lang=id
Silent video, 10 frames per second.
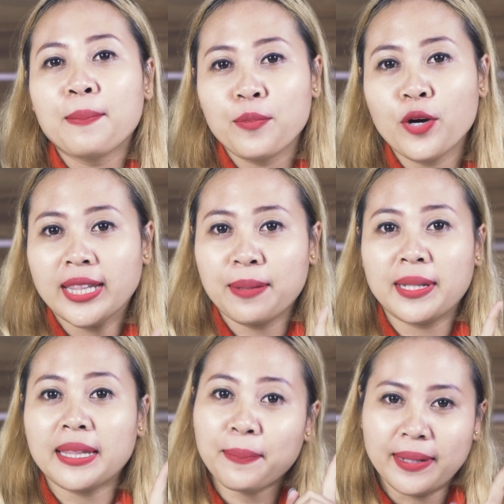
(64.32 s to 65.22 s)
Buat
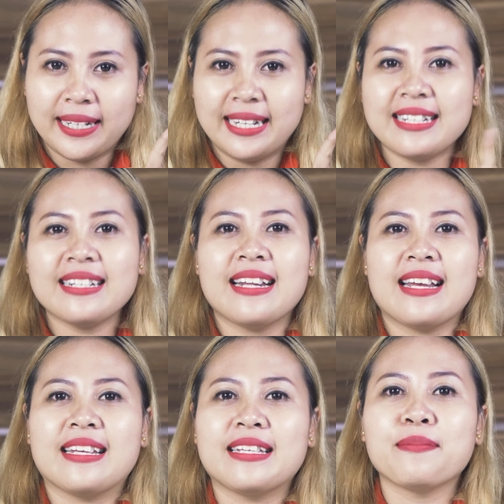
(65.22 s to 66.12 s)
teman-teman
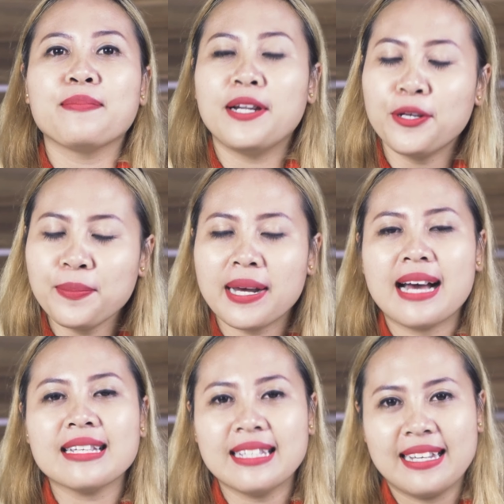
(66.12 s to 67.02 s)
yang belum
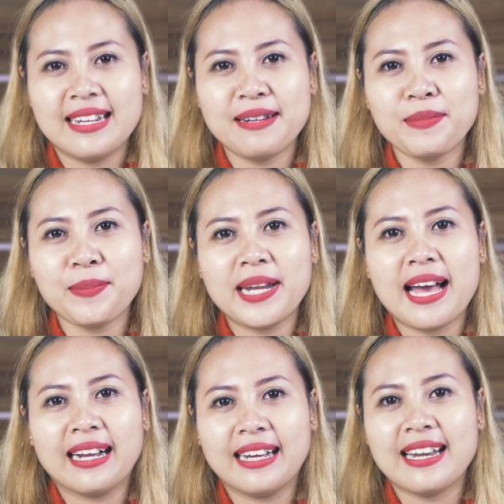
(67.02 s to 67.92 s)
berhasil
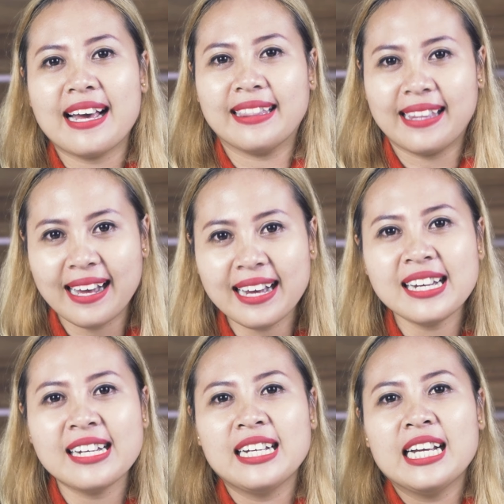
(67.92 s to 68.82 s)
memindahkan
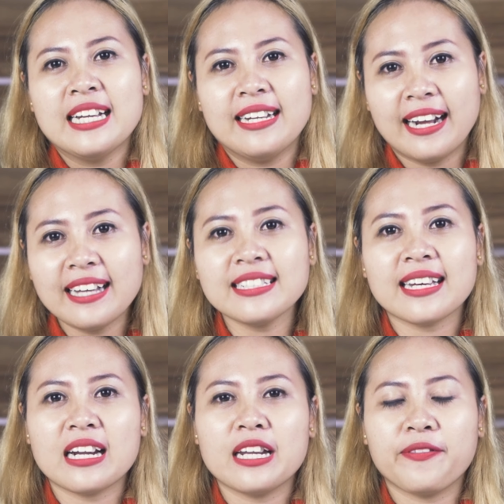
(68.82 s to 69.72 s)
data dengan
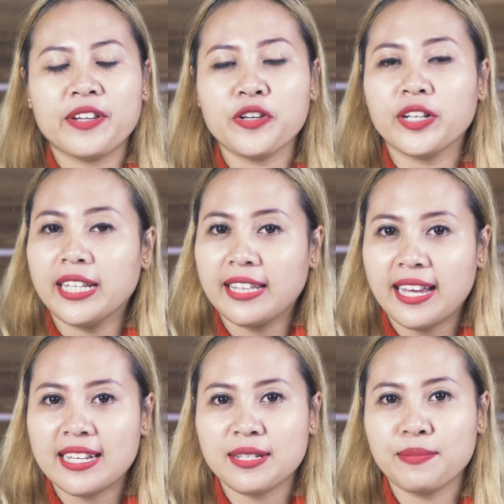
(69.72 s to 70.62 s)
cara di video
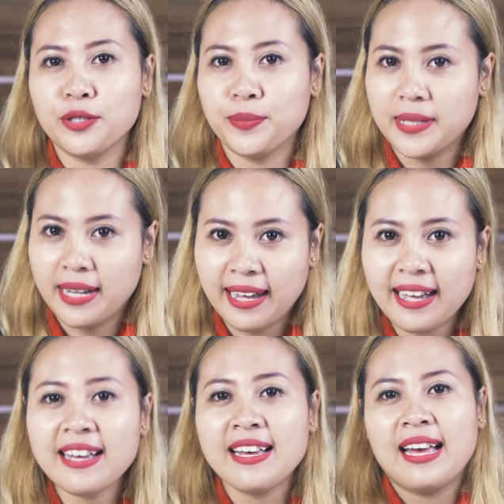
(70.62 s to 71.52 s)
kita yang
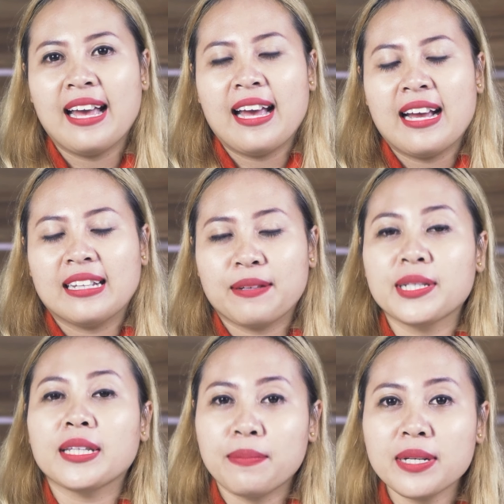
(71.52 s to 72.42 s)
sebelumnya,
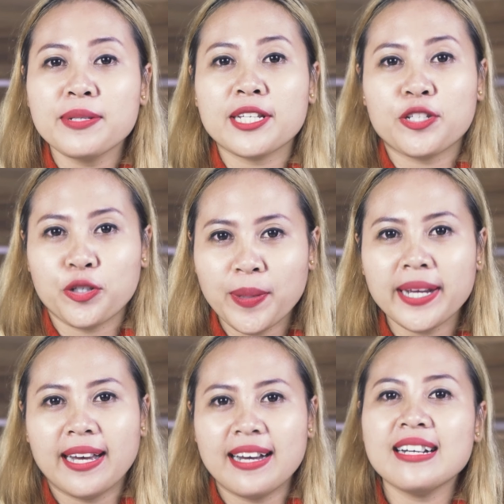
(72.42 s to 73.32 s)
teman-teman bisa
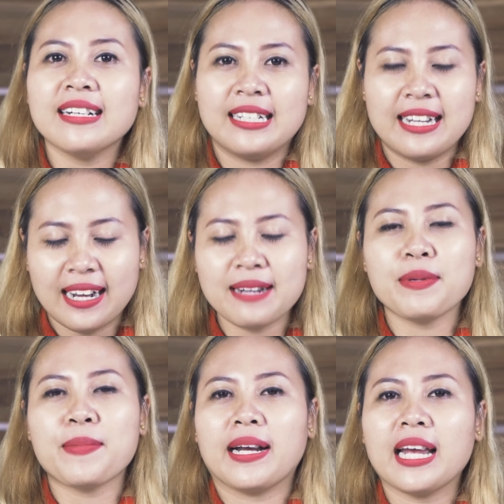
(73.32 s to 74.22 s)
coba ya dengan
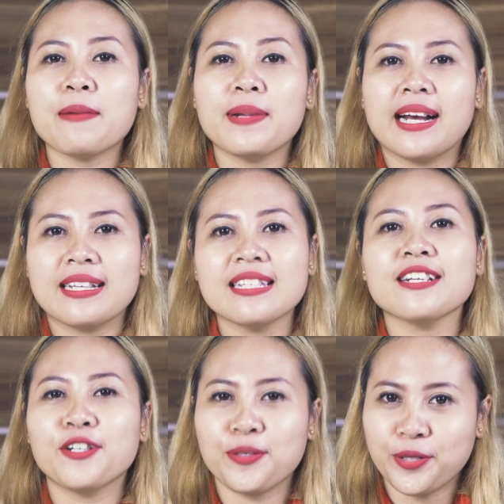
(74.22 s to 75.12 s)
memakai
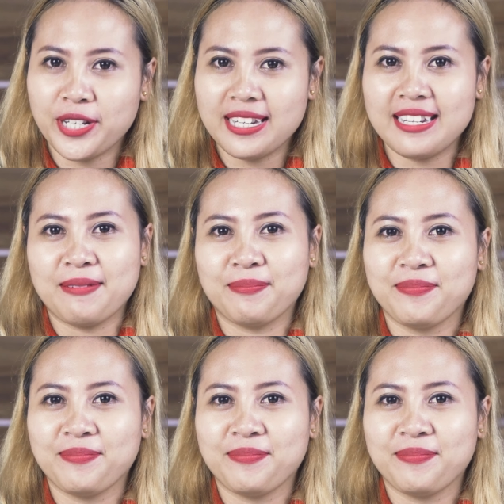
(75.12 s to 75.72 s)
aplikasi Klonpun ini.